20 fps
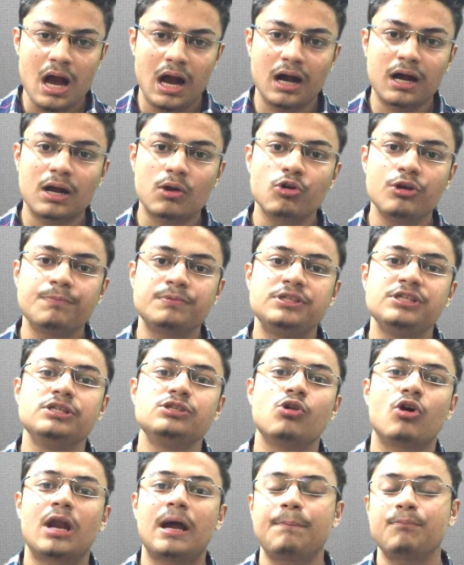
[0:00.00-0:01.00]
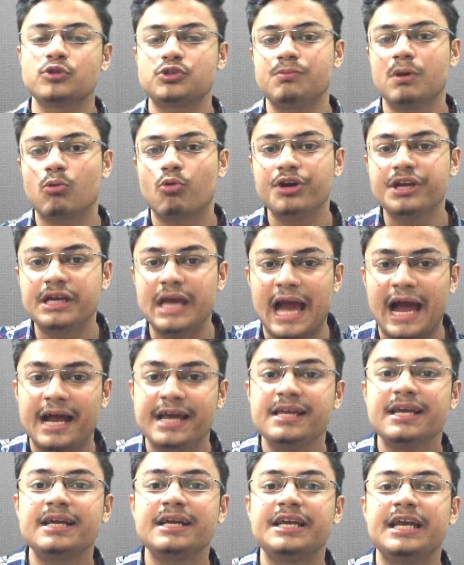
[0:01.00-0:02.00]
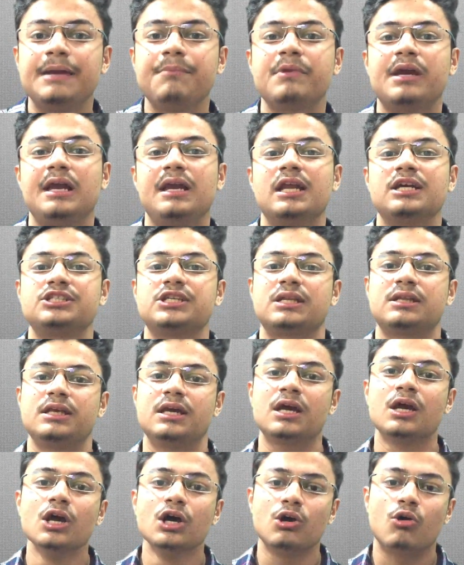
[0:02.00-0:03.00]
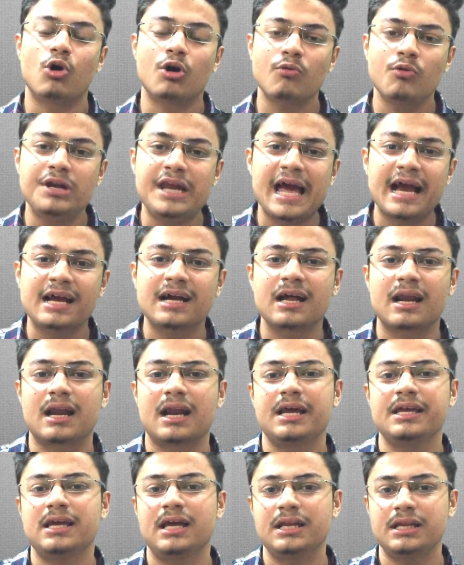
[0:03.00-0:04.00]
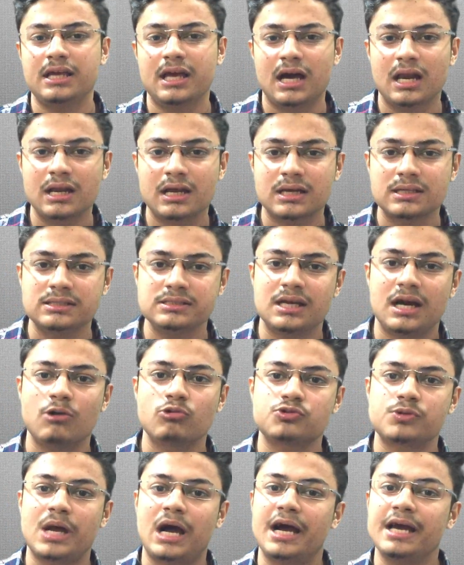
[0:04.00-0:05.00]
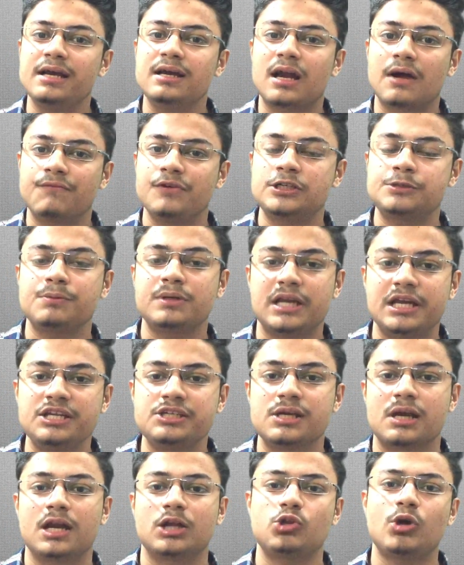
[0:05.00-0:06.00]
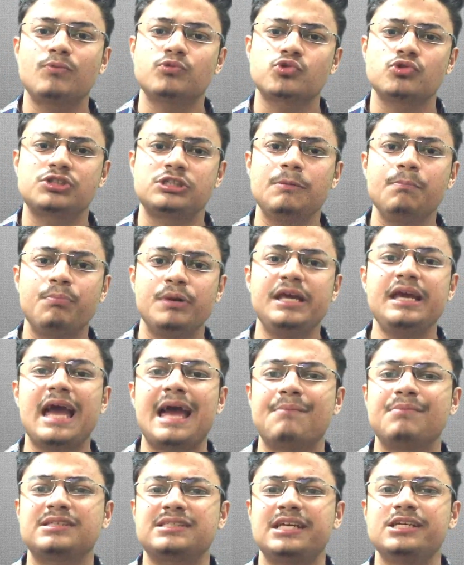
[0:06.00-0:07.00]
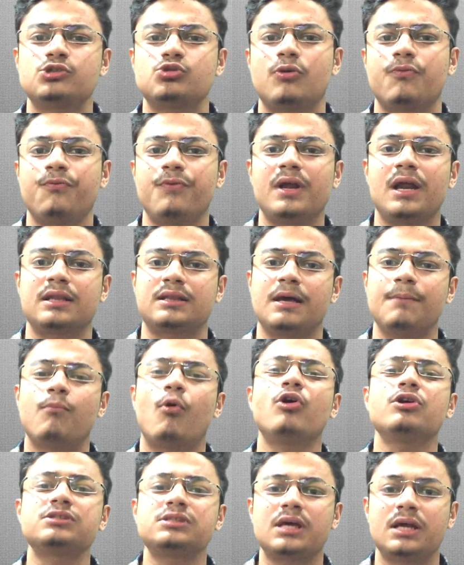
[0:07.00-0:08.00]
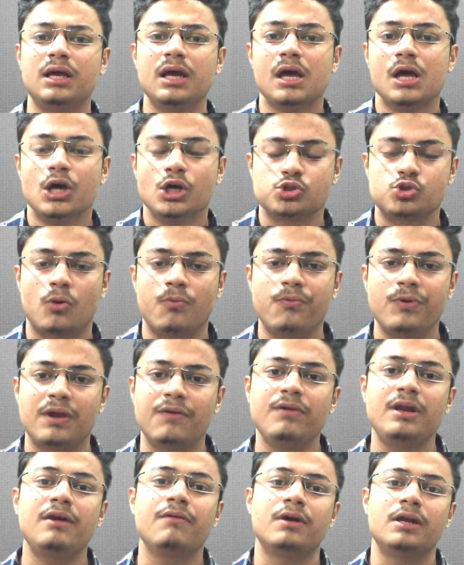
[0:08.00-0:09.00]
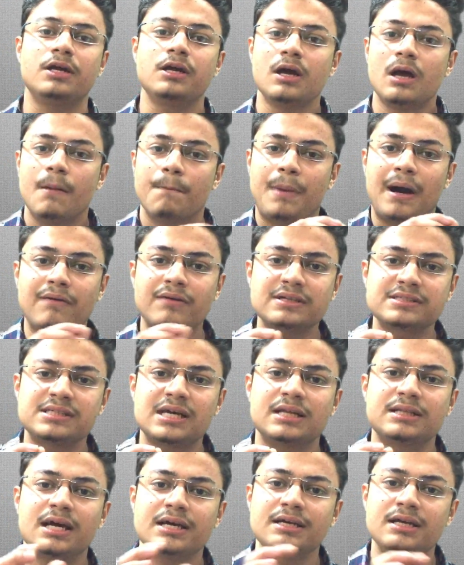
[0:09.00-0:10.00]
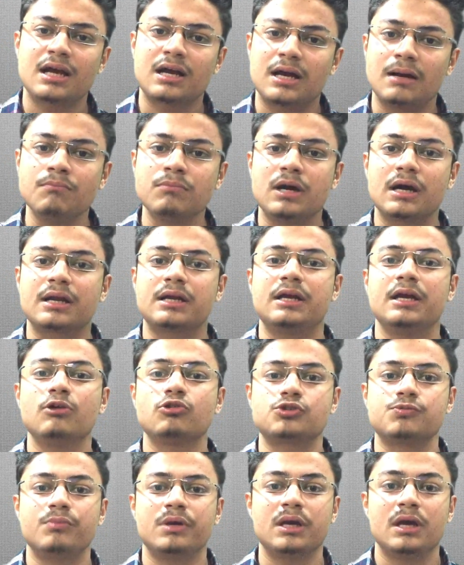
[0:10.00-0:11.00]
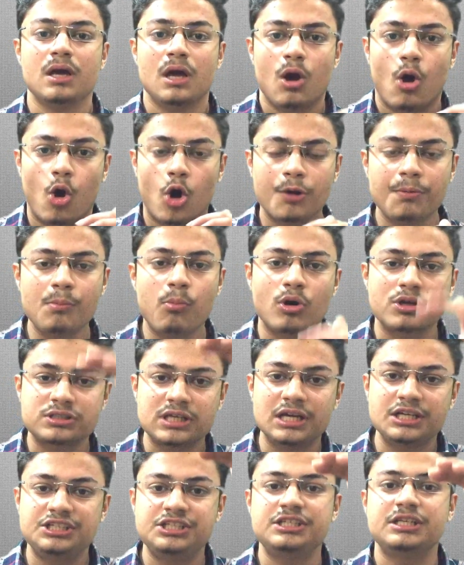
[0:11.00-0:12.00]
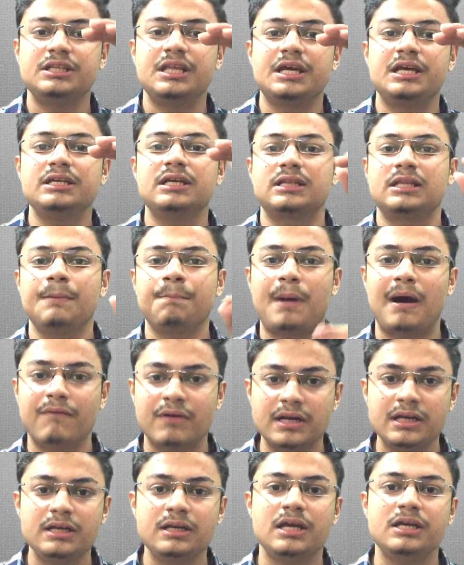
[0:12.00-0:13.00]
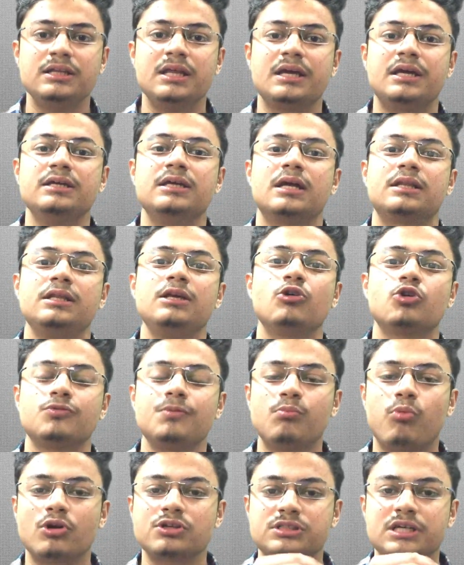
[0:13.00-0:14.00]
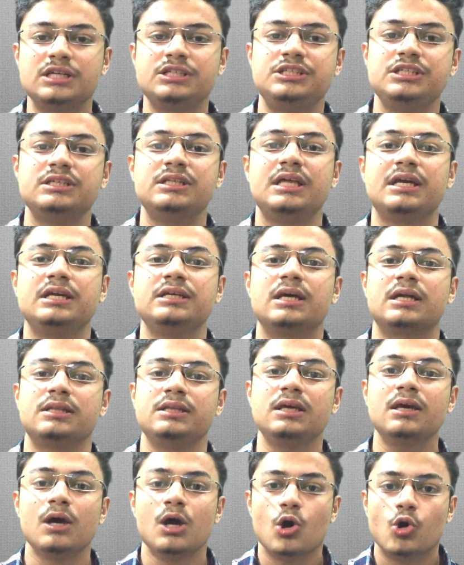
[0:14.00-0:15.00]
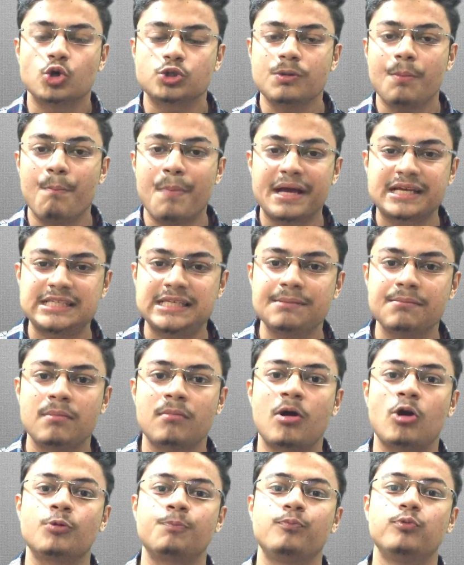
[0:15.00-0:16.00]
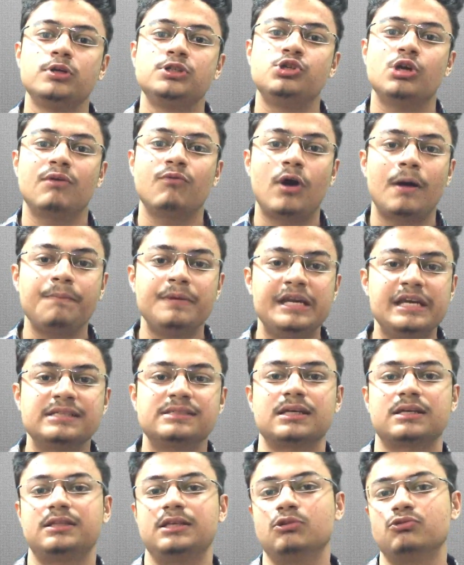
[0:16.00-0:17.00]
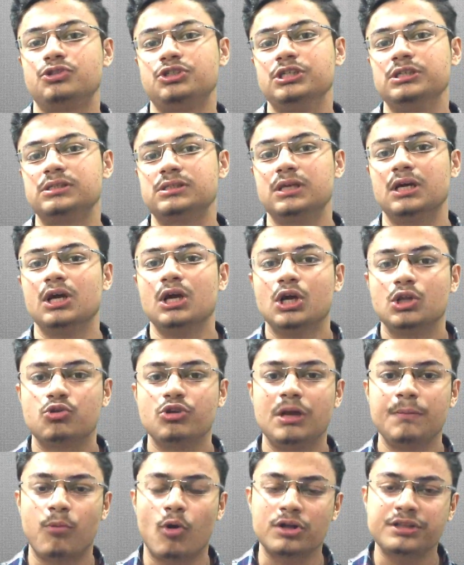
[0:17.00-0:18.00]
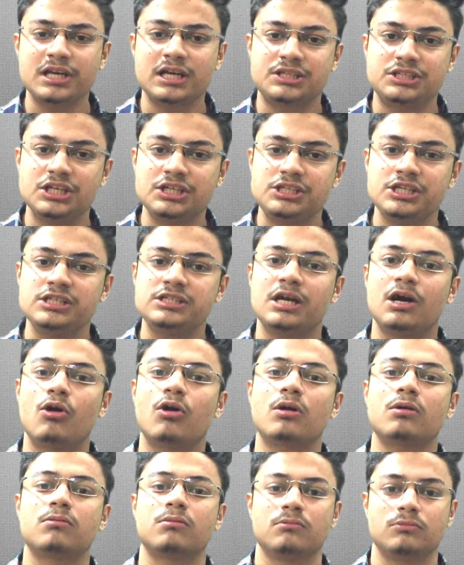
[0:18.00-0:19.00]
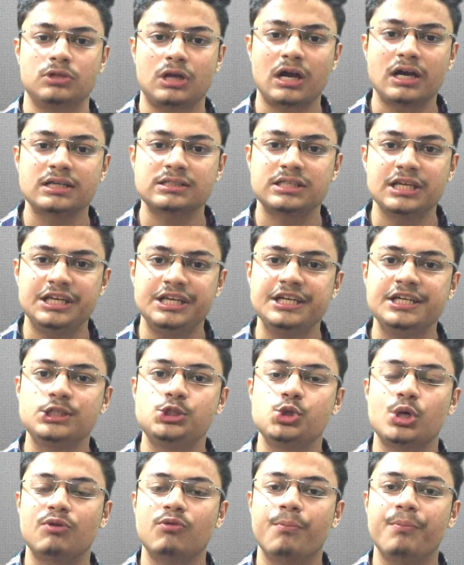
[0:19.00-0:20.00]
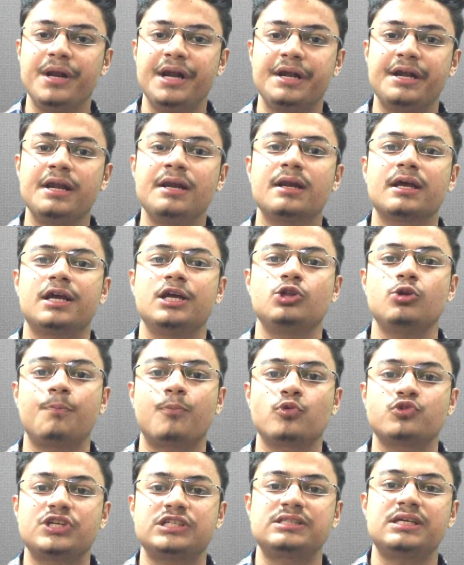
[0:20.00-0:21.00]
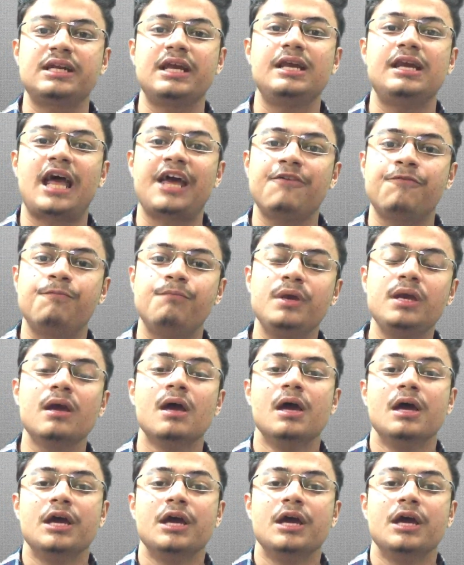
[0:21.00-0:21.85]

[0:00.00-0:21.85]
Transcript: अगर कोई चीज़ और आप उसमें कोई हाई एंड गेम खेलना चाहते हैं और वो लैग कर रहा है यानी कि हल्का या उसके हाई ग्राफिक्स पर नहीं चल रहा तो आप उसको सिंपली एम सॉफ्टवेयर आता है बहुत सारे सॉफ्टवेयर अवेलेबल है पावर ज़्यादा या कम करके उसमें और भी बहुत सारी चीज़ें देखी जाती हैं पावर ही नहीं देखी जाती और भी बहुत सारी चीज़ें देखी जाती हैं उसमें मैक्सिमम आउटपुट जो है वो आप ले सकते हैं उस चीज़ से तो ये बहुत ही अच्छी चीज़ है और अगर इसकी हीट जो है वो मेंटेन रखें तो प्रोसेसर की लाइफ भी